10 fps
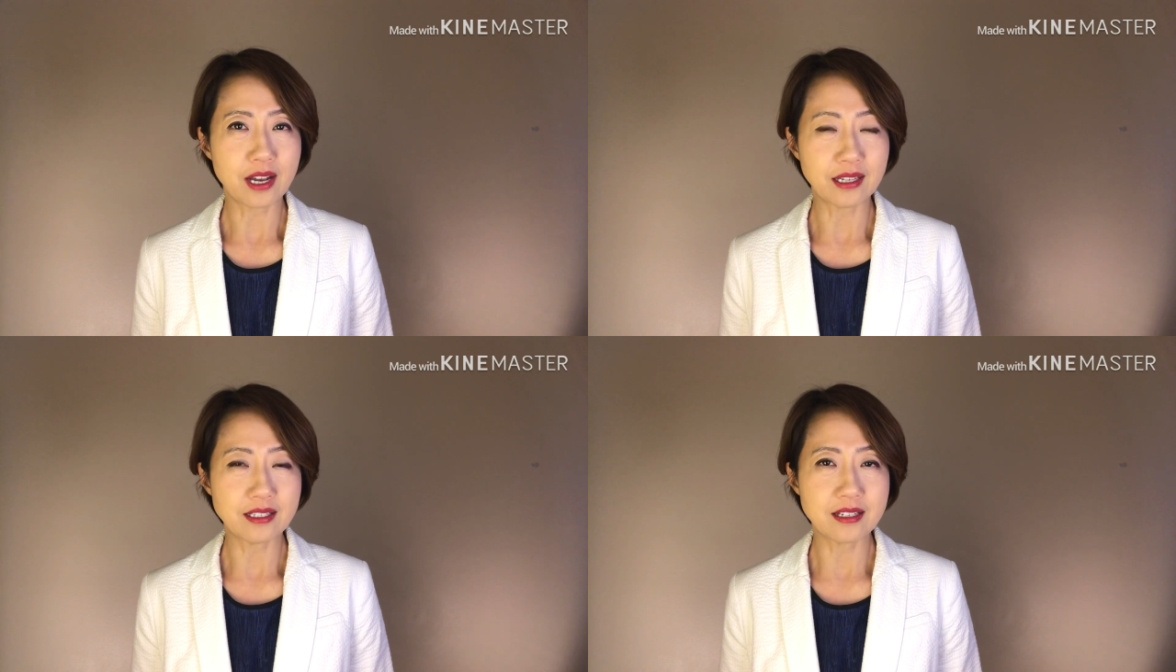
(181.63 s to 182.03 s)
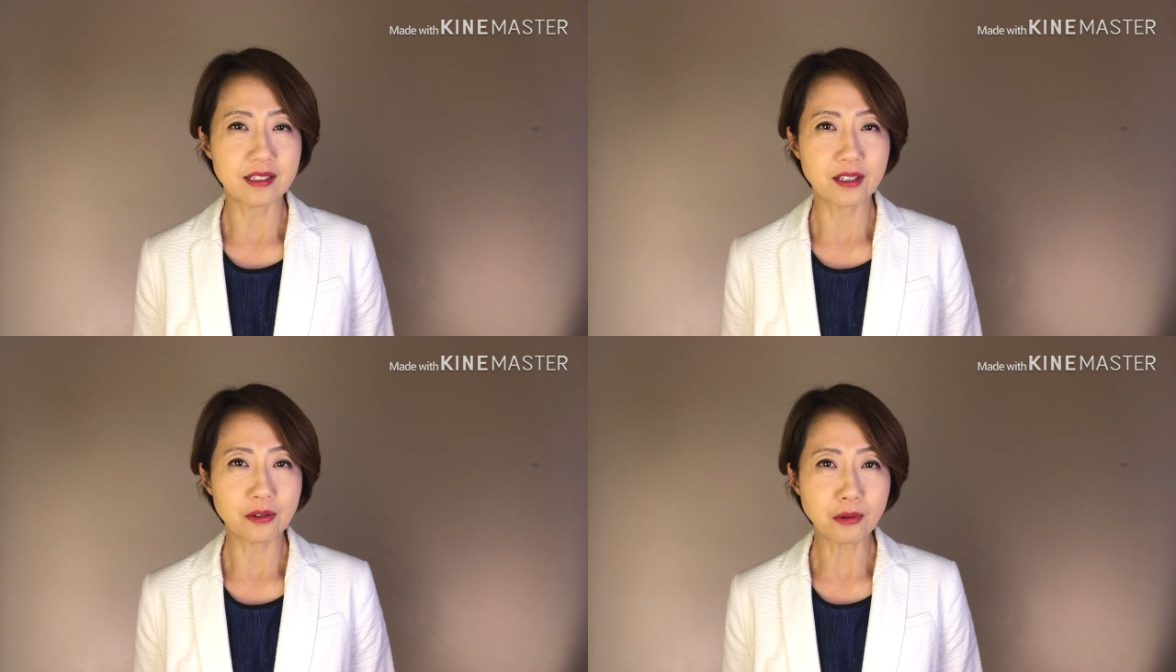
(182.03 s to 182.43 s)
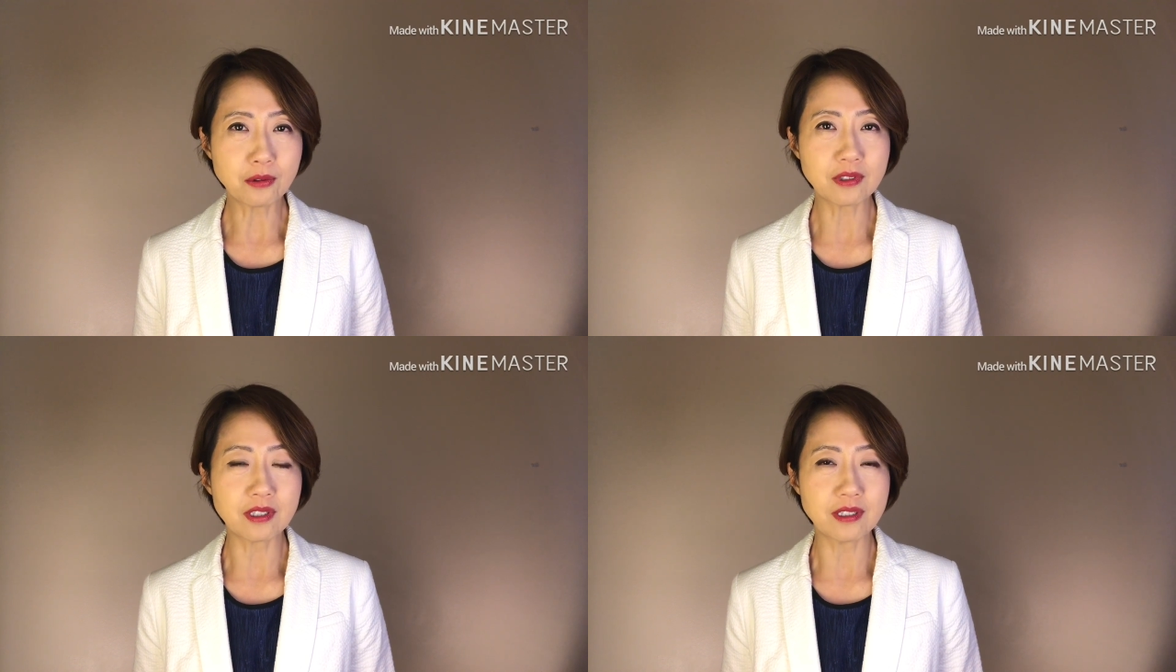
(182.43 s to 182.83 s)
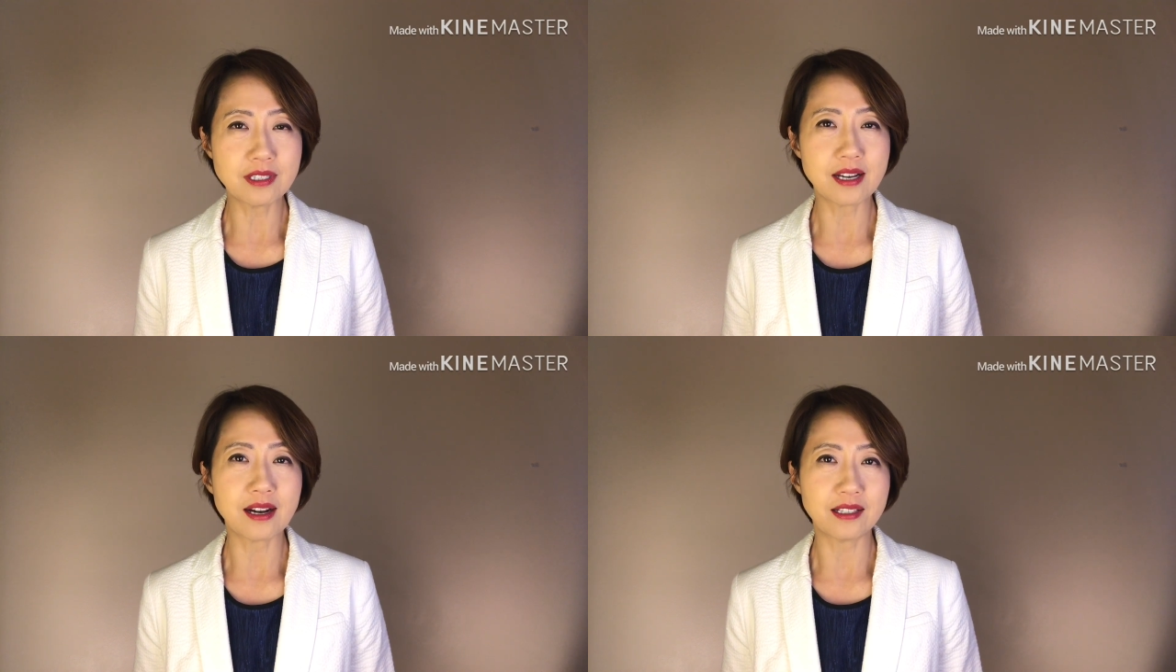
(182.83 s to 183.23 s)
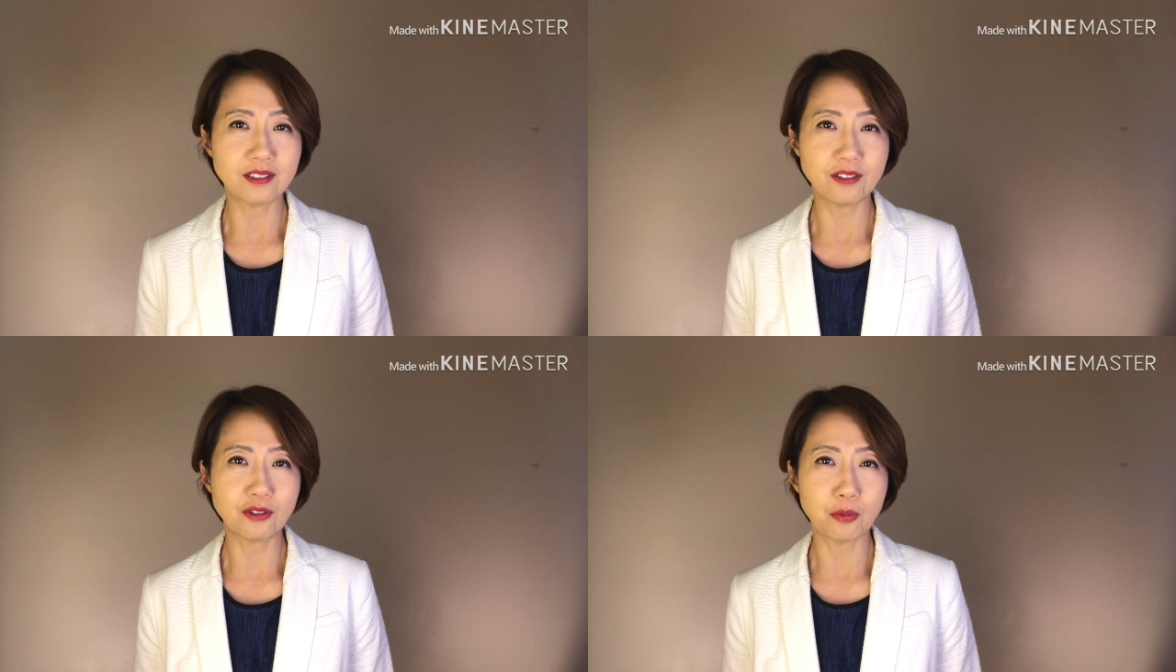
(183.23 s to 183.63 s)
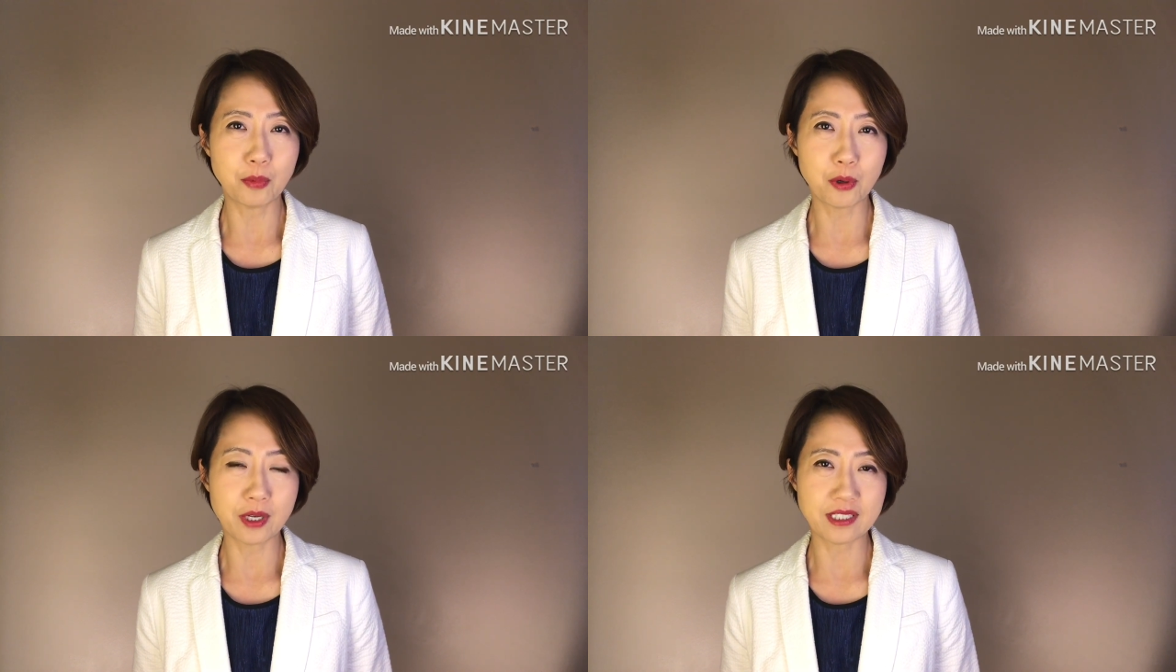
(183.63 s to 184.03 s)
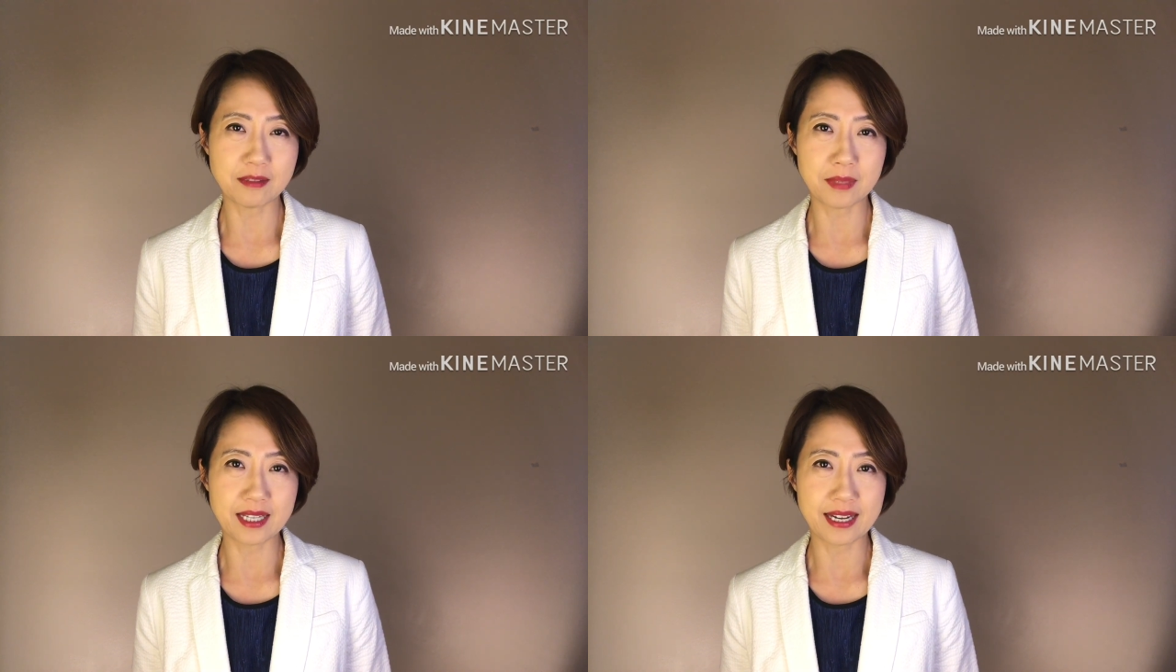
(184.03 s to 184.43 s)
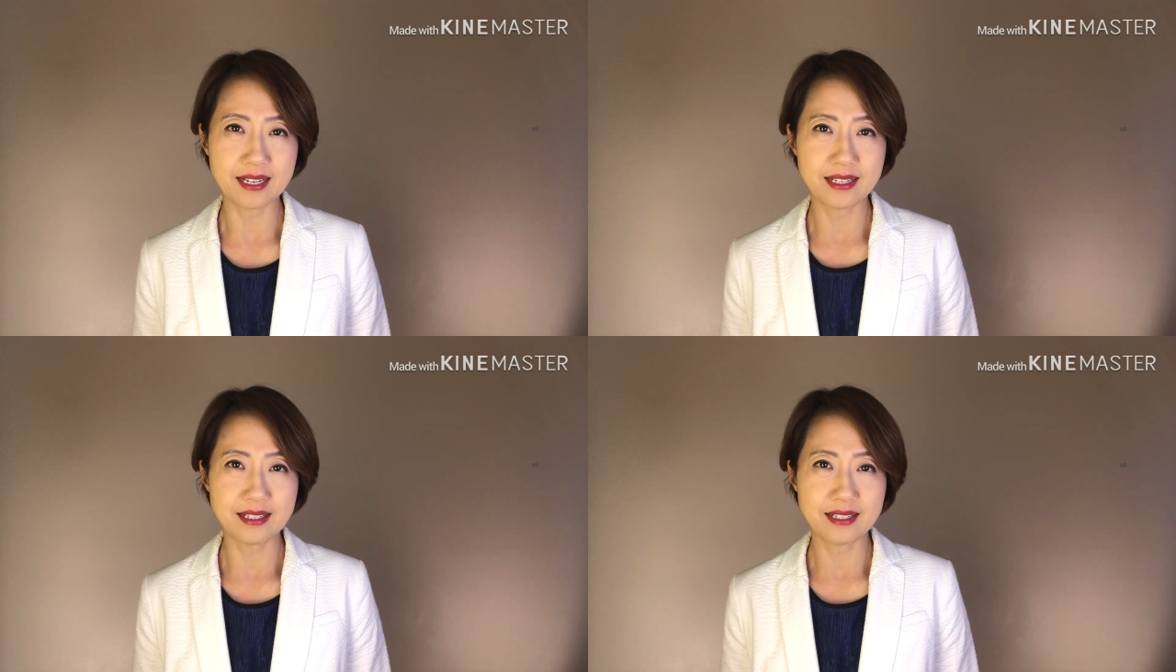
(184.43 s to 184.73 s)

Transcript: 강의 시간에 꼭 등장하는 도표가 있습니다.